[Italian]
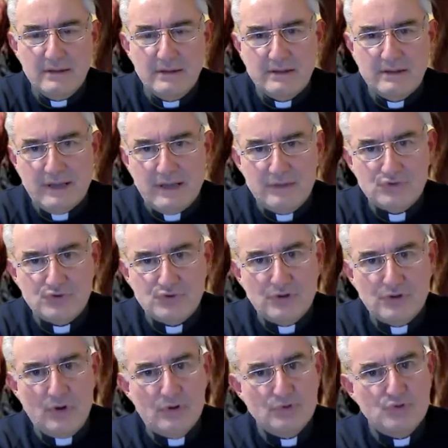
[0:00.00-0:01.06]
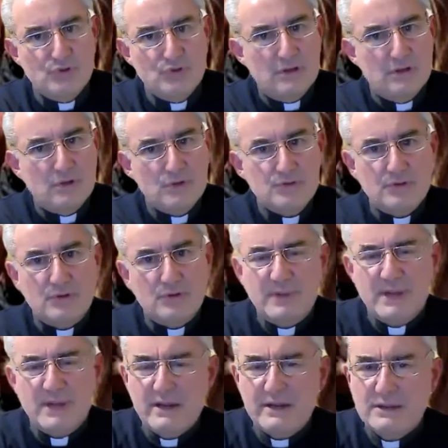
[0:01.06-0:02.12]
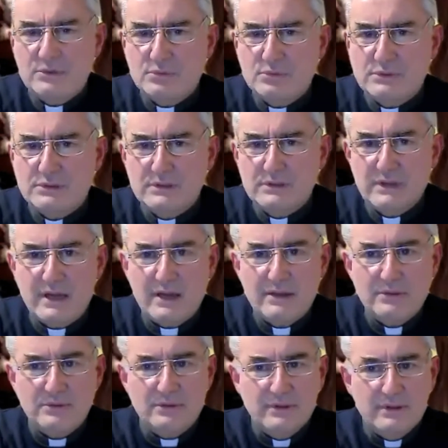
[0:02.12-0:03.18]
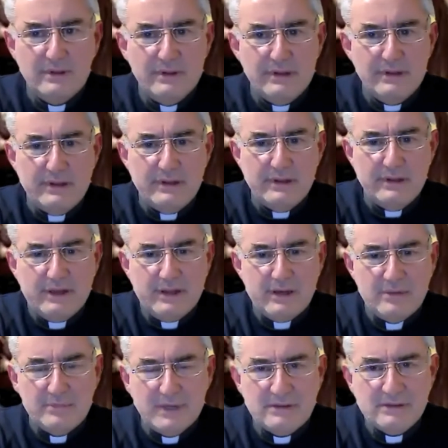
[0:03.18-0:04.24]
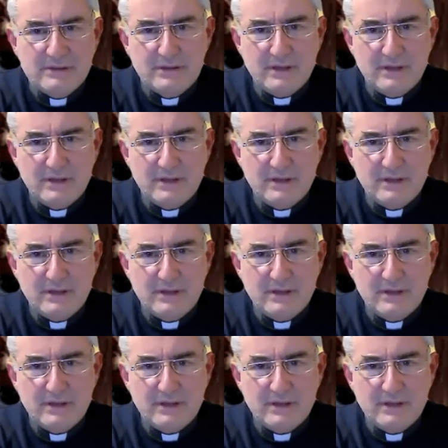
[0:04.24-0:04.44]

Dacci oggi il nostro pane quotidiano e rimetti a